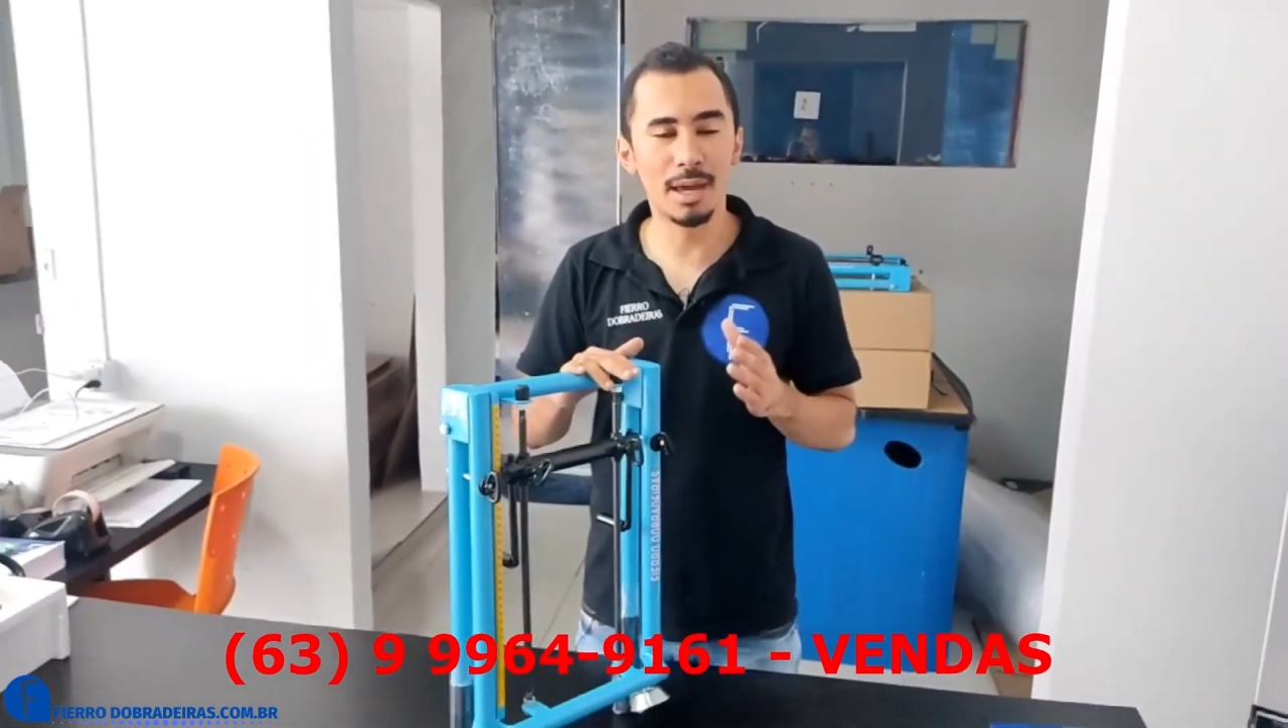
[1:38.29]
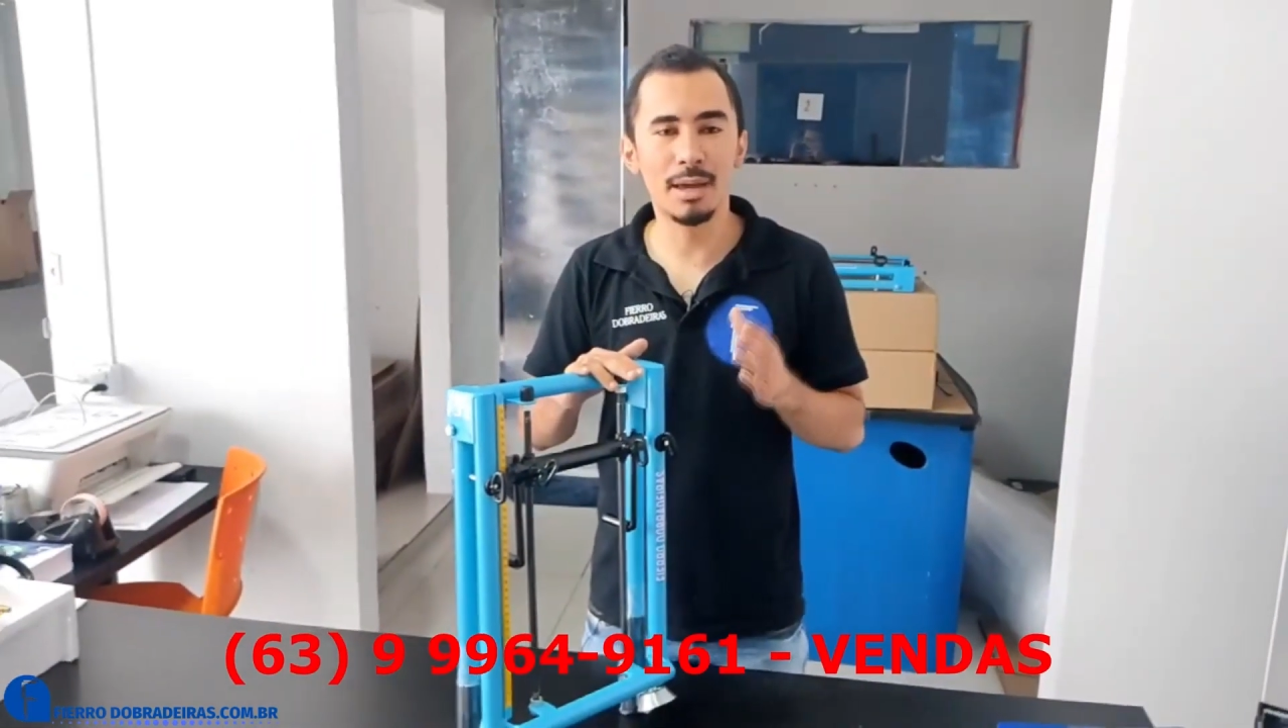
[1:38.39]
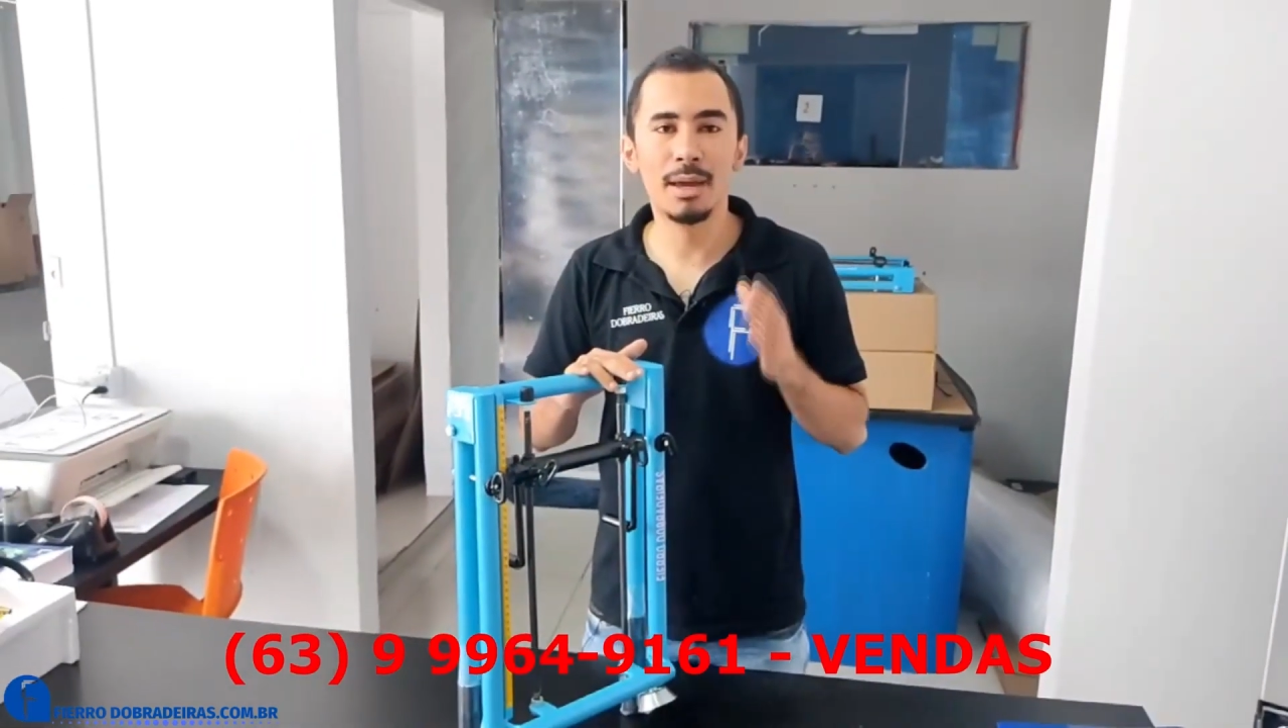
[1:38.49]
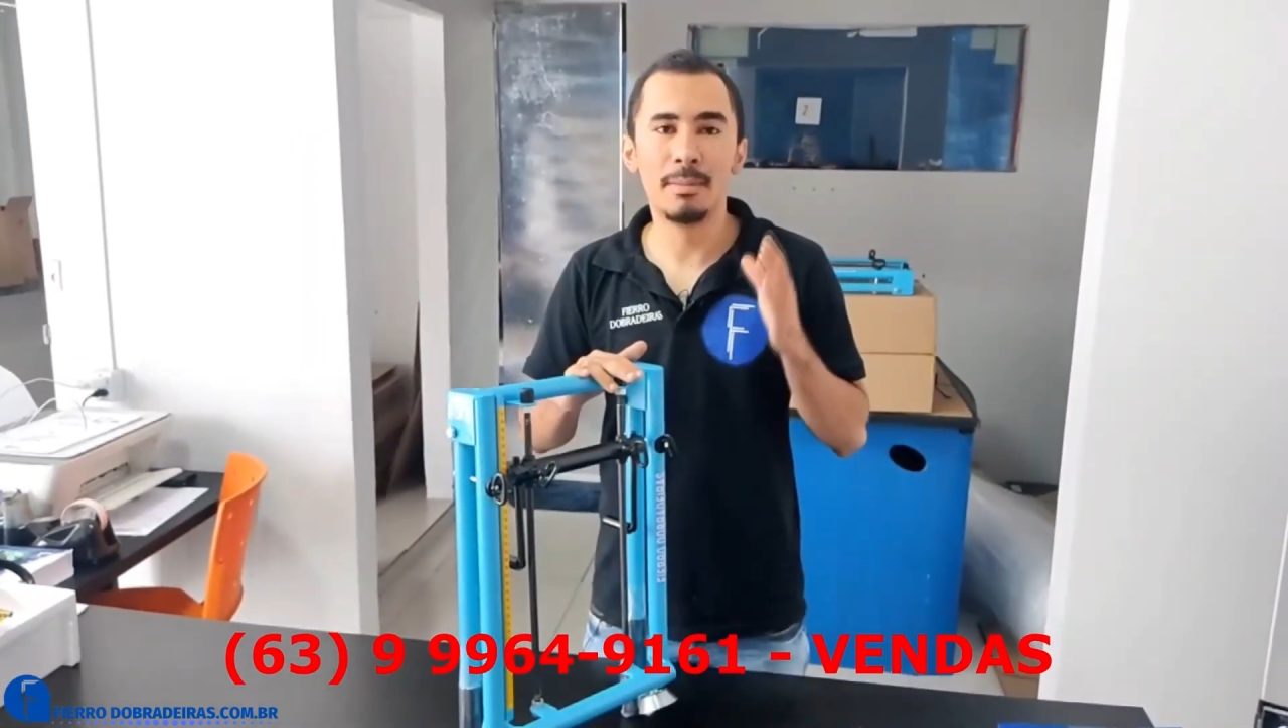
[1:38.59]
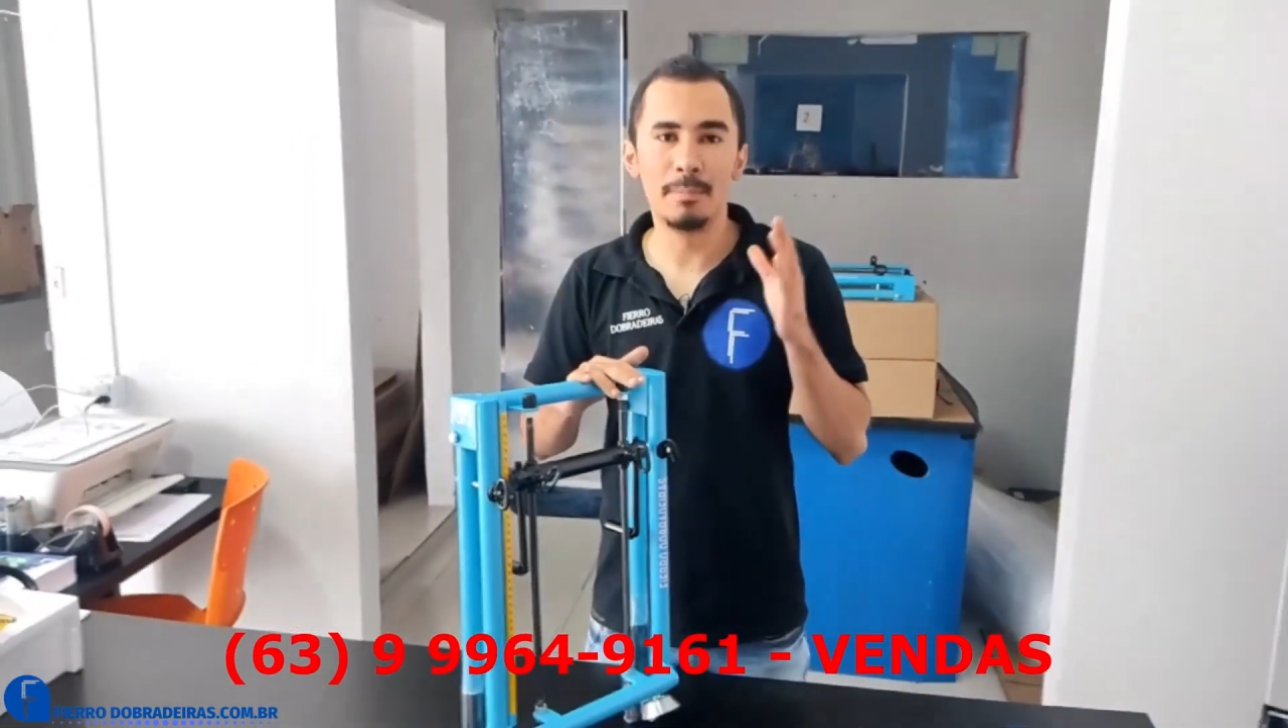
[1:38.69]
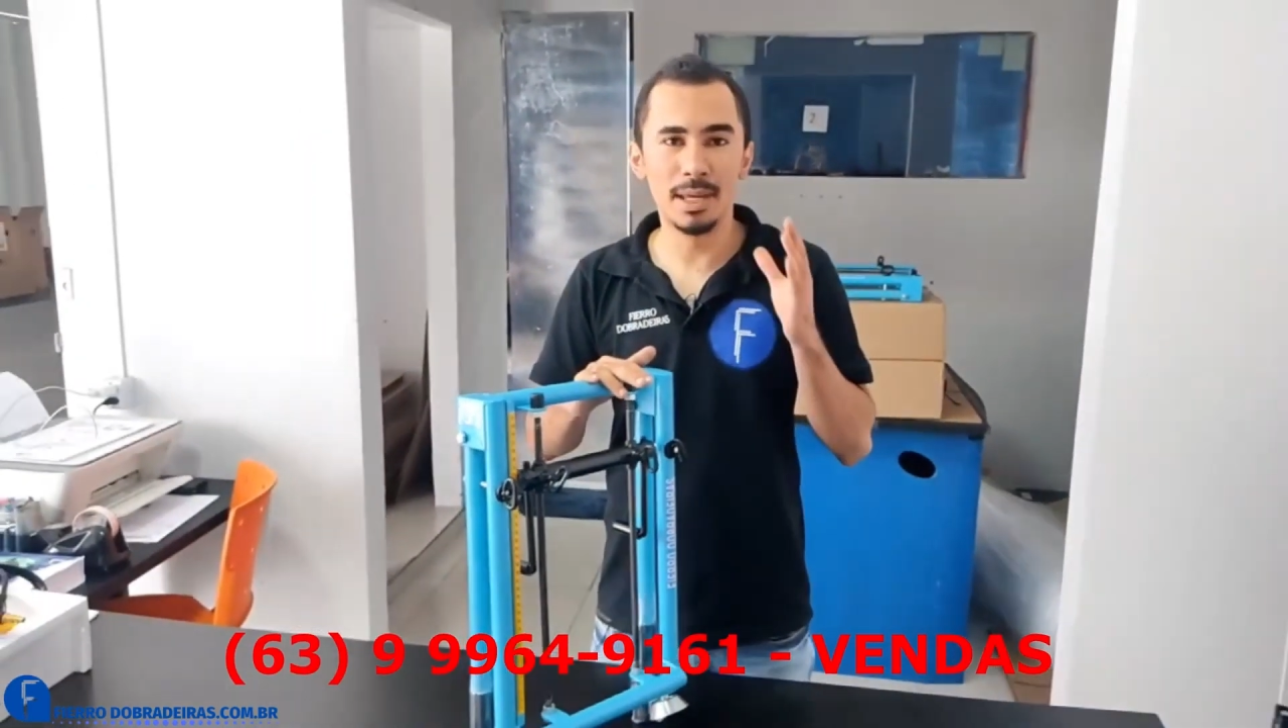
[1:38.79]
é